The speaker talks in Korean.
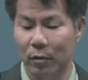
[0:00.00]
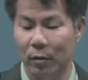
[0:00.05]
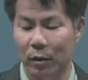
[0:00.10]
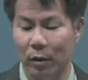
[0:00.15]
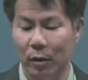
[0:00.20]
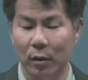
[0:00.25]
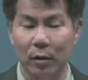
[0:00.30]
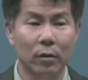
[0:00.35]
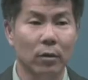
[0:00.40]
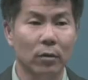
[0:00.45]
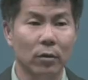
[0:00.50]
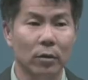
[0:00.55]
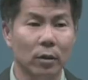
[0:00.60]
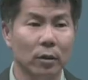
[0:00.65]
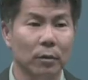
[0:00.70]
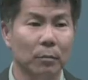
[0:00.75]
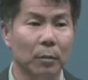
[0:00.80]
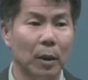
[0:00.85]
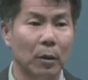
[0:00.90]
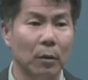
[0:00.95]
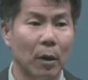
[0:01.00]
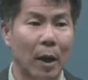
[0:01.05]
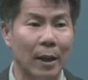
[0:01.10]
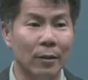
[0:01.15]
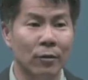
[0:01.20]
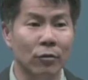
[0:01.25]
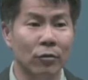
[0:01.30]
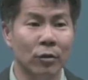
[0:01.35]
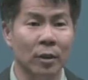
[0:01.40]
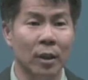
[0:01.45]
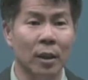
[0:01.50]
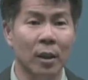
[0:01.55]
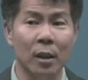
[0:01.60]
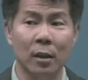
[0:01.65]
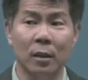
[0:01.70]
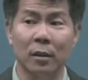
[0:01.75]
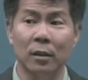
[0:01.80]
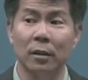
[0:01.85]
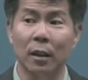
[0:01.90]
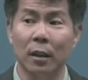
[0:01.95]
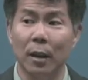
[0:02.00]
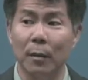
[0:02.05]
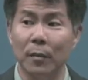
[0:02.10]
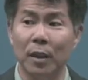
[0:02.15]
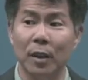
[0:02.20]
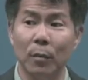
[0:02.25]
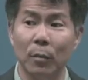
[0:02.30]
아, 그것은 바로 안수자가 그 사람들을